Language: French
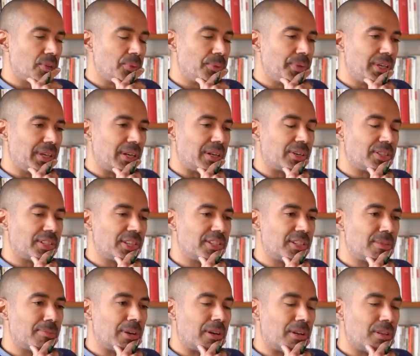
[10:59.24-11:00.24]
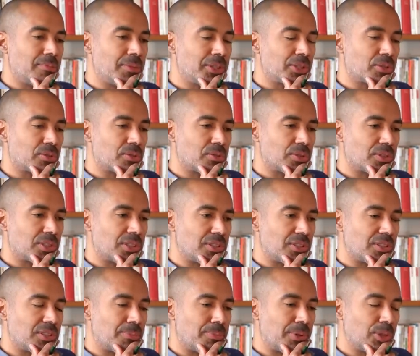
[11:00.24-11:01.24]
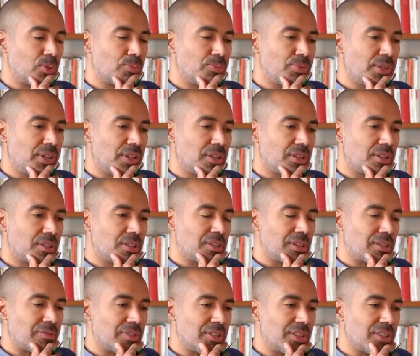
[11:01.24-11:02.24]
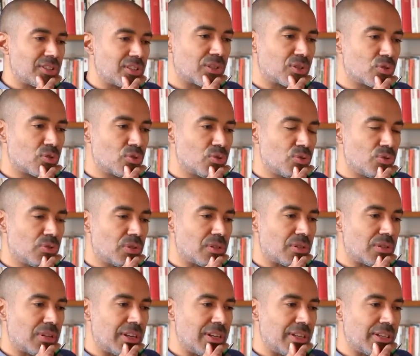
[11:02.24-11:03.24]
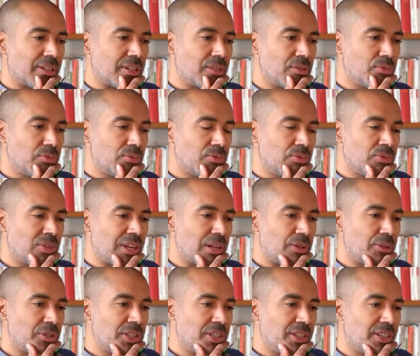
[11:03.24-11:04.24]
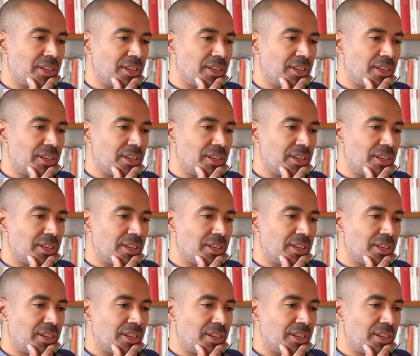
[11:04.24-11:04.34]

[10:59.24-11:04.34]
Oui, alors ça, c'est marrant parce que c'est pas non plus quelqu'un qui a fait des sciences dures à l'école ou, de la logique